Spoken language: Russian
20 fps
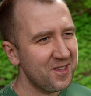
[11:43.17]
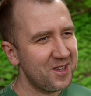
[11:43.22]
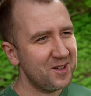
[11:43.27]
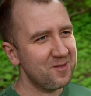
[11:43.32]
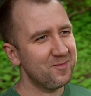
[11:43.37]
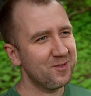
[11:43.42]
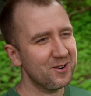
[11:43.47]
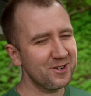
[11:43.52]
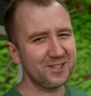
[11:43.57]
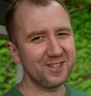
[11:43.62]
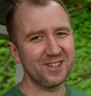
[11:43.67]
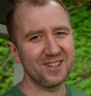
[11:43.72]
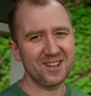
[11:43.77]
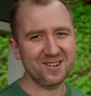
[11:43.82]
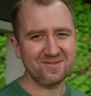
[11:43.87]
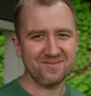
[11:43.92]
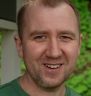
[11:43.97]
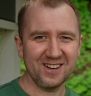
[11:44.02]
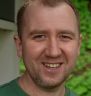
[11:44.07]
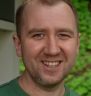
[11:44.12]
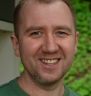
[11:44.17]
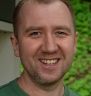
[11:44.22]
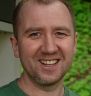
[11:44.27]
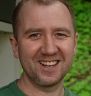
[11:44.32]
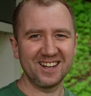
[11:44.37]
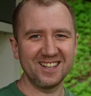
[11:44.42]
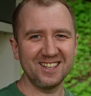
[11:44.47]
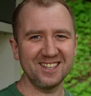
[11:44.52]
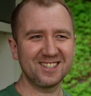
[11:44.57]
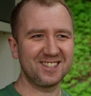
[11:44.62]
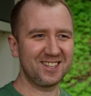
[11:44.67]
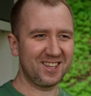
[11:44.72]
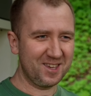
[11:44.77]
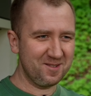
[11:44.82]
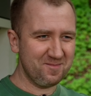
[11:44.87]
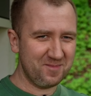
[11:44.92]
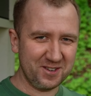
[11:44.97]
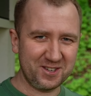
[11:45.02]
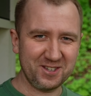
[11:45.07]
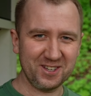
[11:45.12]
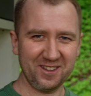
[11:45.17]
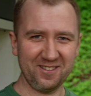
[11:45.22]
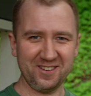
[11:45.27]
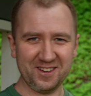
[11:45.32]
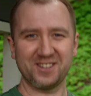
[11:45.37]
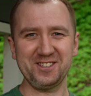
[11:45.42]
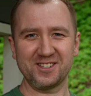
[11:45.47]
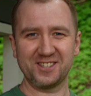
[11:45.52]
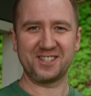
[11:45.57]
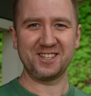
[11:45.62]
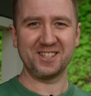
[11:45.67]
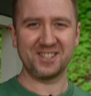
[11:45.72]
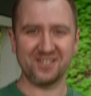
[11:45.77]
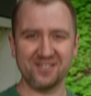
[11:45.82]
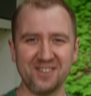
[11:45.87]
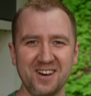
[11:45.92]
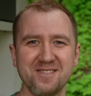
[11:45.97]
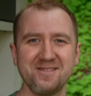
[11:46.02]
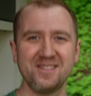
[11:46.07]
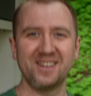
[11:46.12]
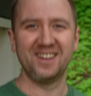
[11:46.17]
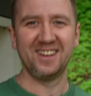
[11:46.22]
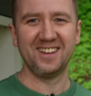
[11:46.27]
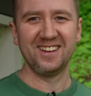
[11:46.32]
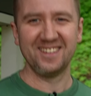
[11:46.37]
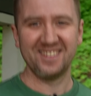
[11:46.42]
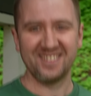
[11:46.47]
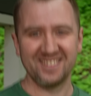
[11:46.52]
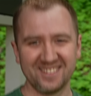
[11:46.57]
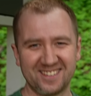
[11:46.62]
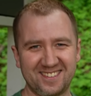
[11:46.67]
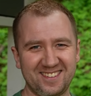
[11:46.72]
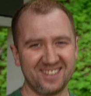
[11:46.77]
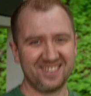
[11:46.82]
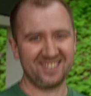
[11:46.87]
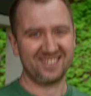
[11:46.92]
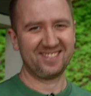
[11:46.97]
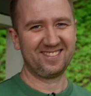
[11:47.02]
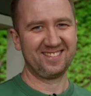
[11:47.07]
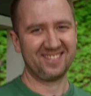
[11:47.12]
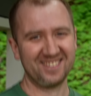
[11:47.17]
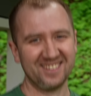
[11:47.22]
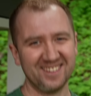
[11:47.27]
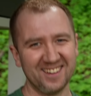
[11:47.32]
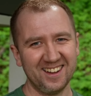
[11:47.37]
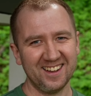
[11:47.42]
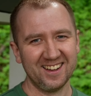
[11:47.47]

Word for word: И можно нормально, наконец-таки, по-человечески с вами... Ура, ура, ура.